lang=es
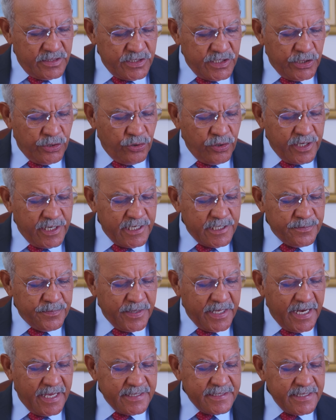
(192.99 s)
sino que
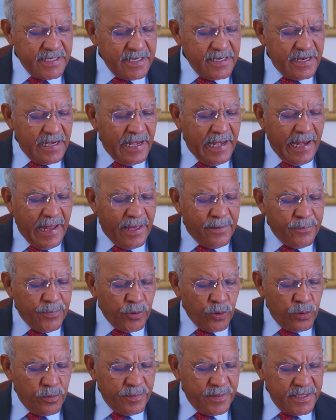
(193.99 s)
esperasen la
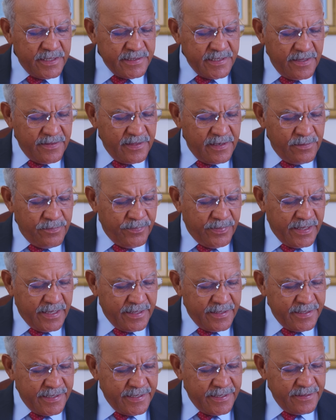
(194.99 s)
promesa del
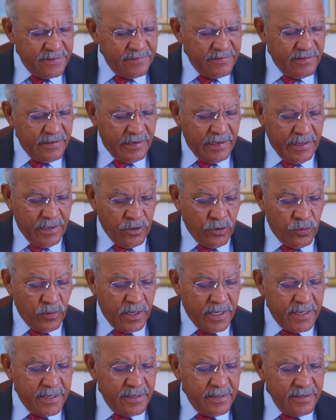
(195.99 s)
Padre, la
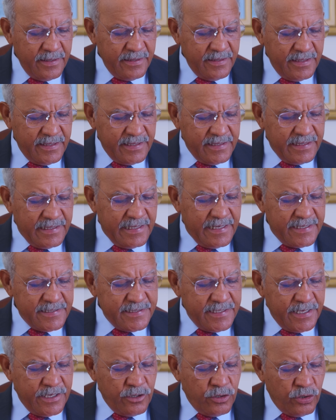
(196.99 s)
cual
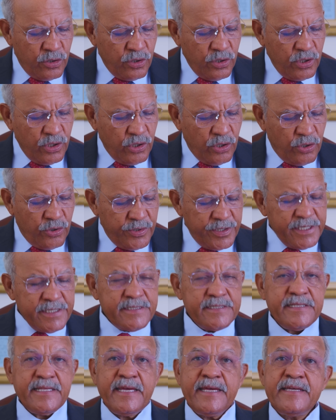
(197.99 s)
les dijo,
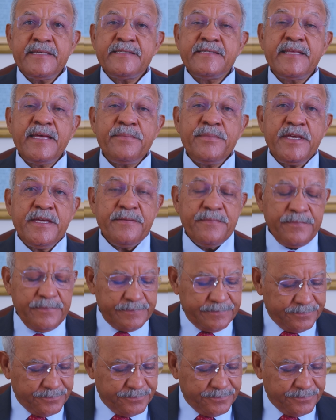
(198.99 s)
oísteis de mí.